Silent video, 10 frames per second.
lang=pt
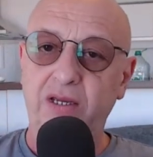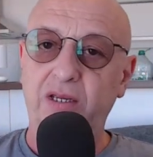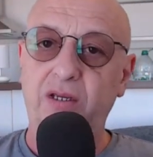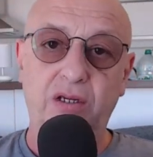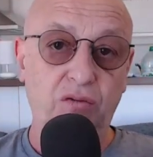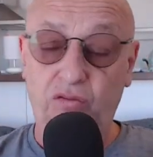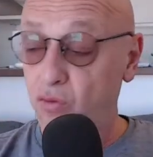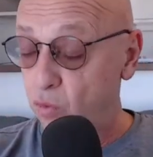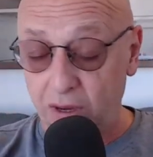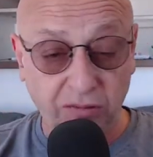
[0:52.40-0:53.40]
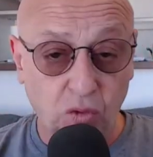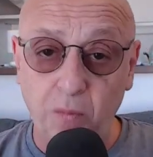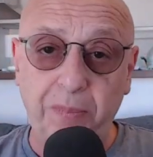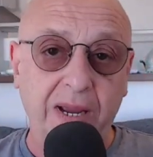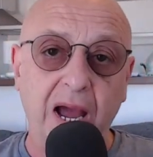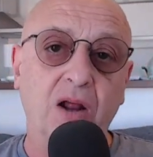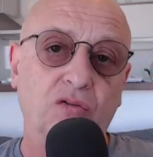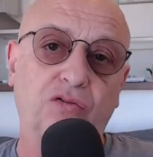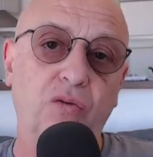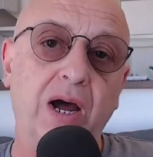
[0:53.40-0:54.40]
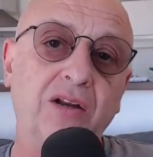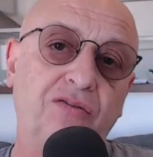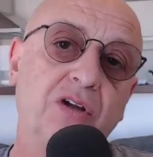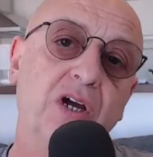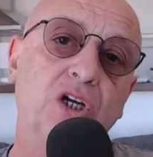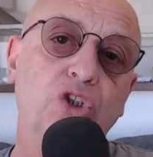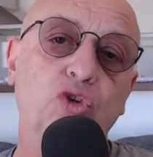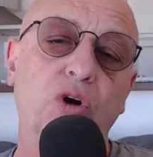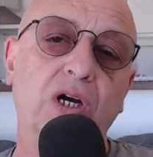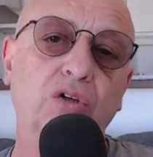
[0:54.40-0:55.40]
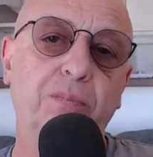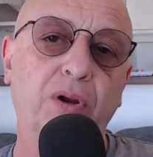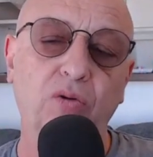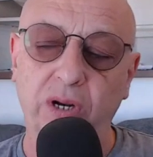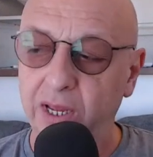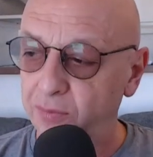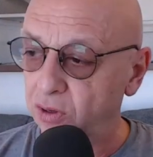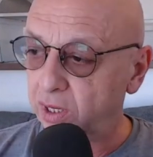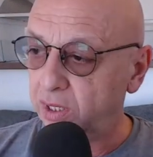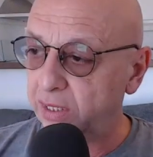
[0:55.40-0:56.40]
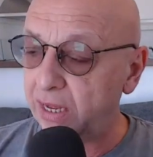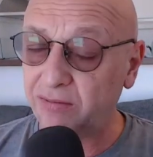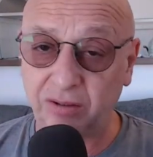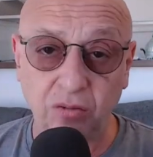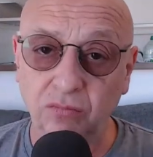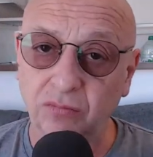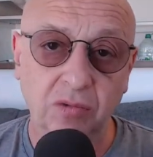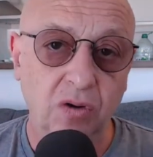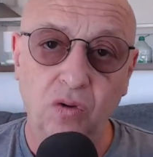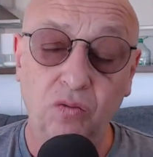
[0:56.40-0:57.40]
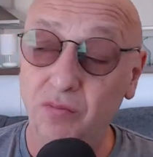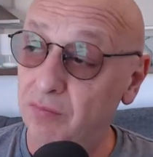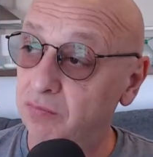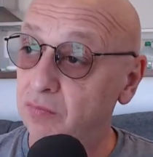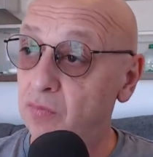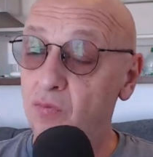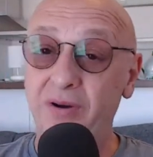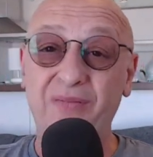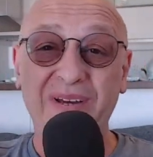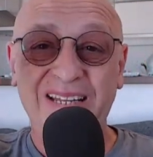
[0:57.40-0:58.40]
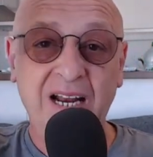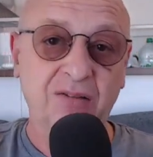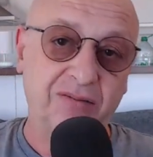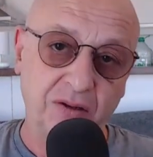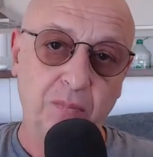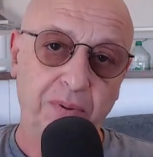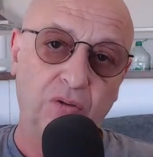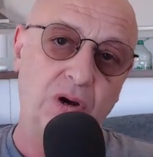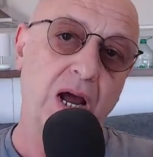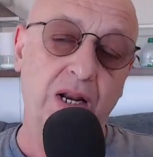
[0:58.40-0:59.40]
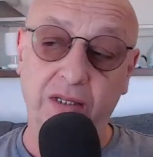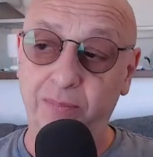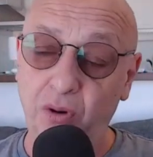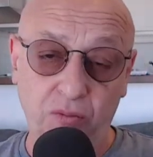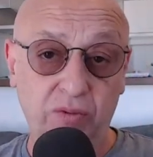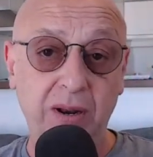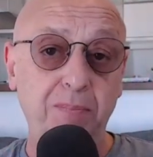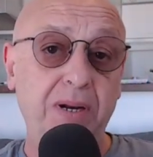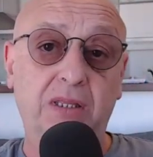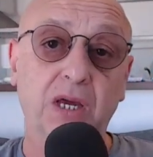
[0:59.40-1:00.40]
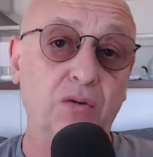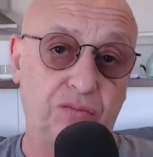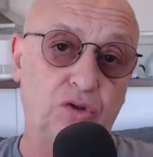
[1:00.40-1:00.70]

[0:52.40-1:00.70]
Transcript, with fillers: e, e, os uruguaios acompanharam o Soares jogando pelo Grêmio. E há assim um, um, uma veneração pelo cara, né? Bom, o Grêmio perdeu esse